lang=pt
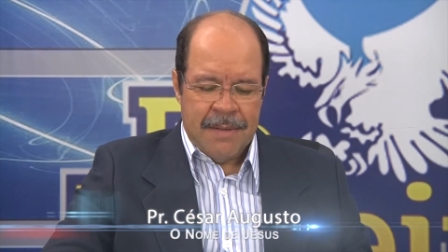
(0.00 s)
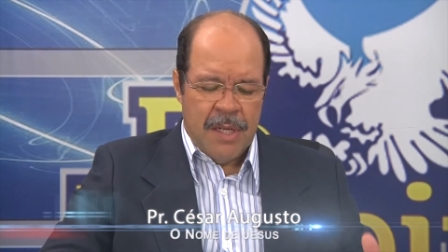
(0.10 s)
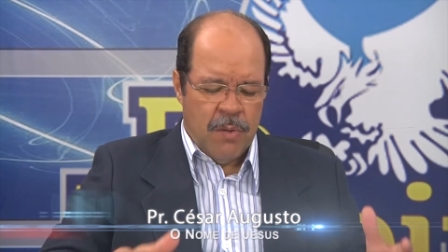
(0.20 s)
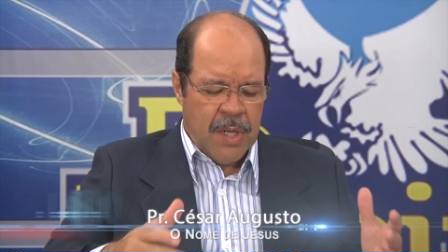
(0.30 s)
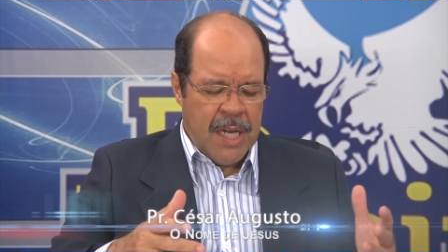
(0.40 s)

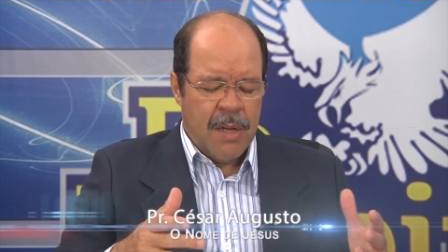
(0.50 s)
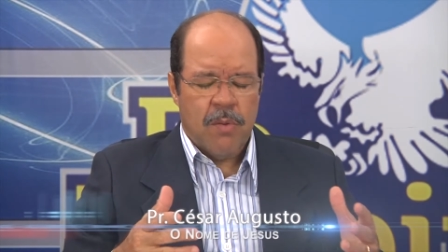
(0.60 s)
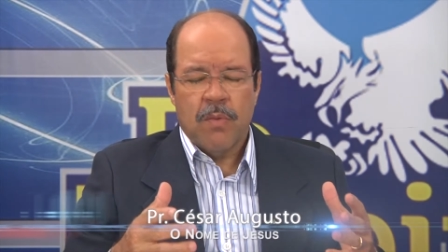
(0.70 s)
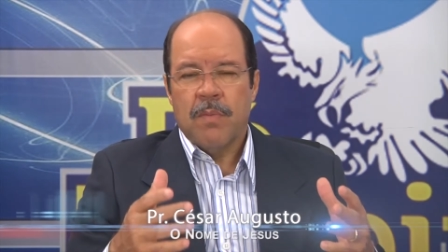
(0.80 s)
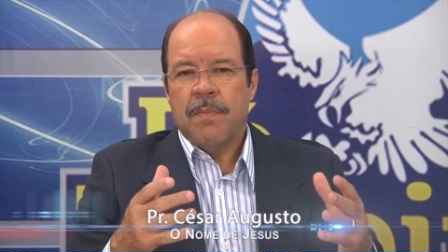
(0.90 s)
Eu
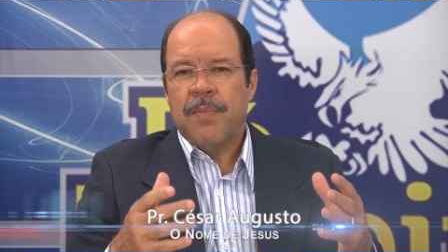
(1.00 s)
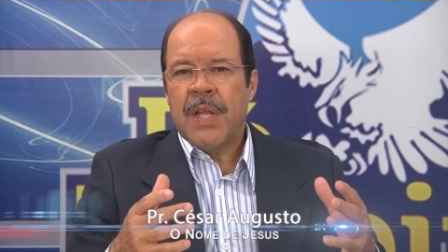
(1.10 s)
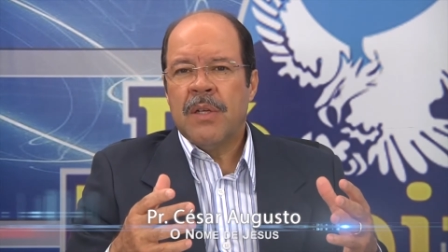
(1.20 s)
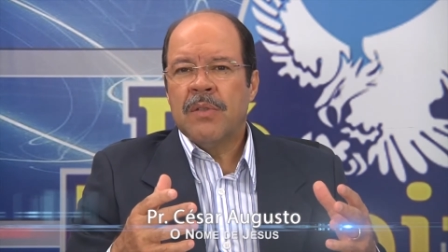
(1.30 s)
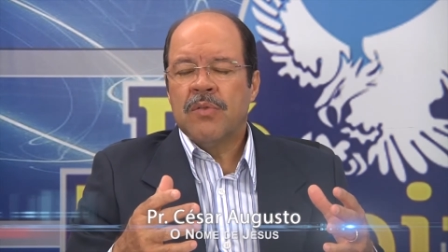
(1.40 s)
quero
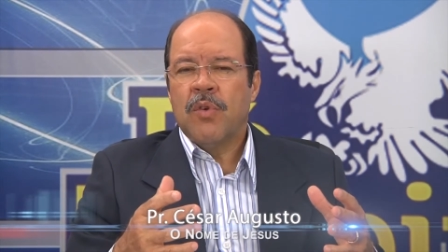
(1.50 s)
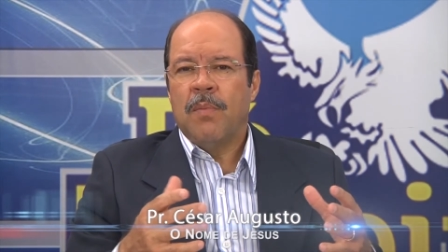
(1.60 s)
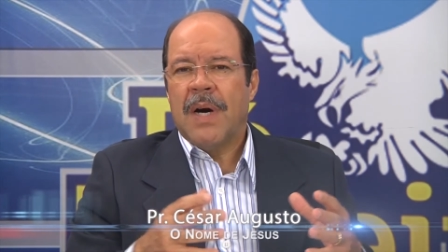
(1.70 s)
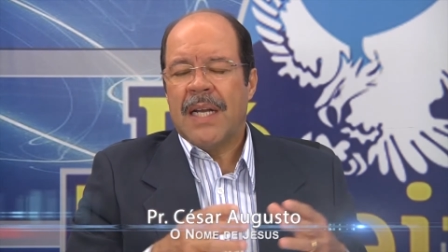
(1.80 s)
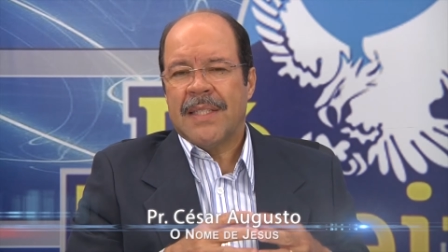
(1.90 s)

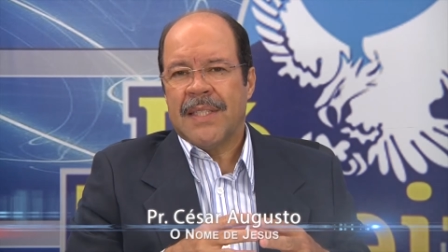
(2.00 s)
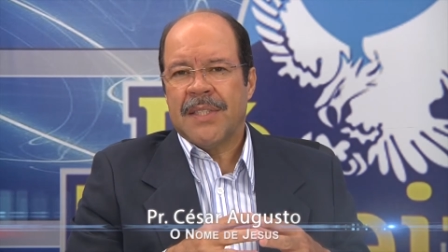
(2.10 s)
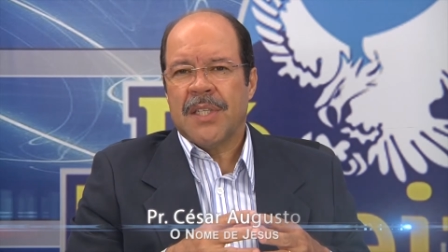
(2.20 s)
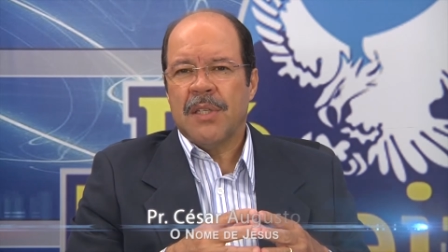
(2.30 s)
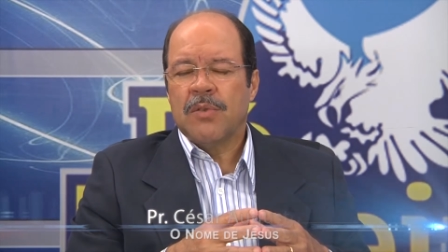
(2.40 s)
tomar as
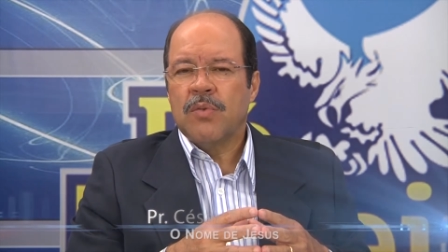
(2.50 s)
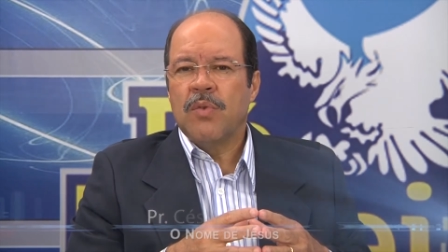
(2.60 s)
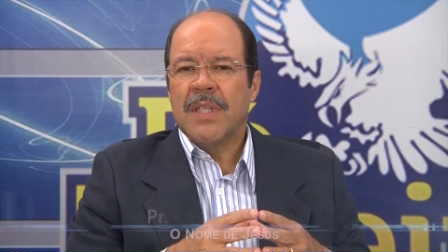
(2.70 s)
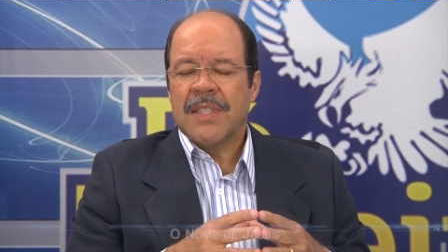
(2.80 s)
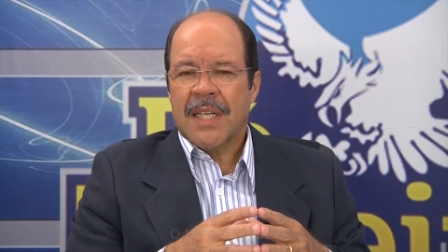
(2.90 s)

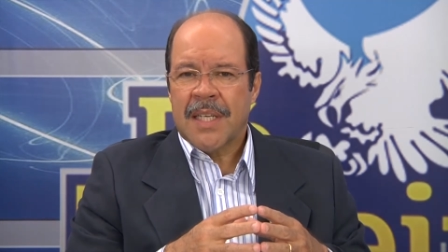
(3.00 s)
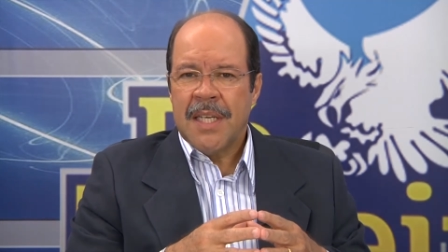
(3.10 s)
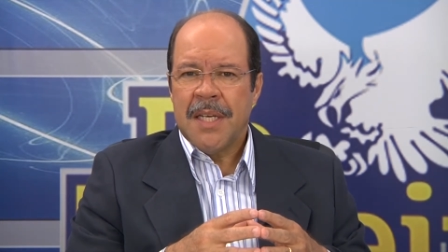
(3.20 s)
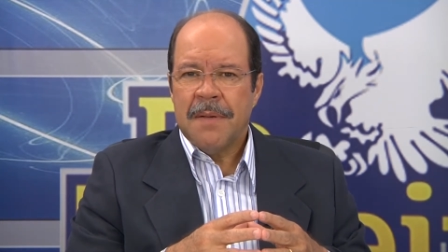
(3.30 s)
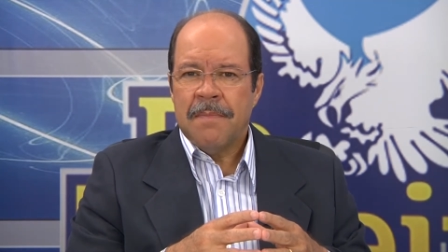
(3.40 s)
Escrituras
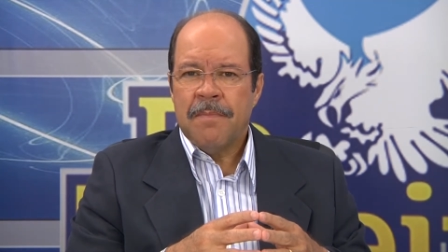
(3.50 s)
aqui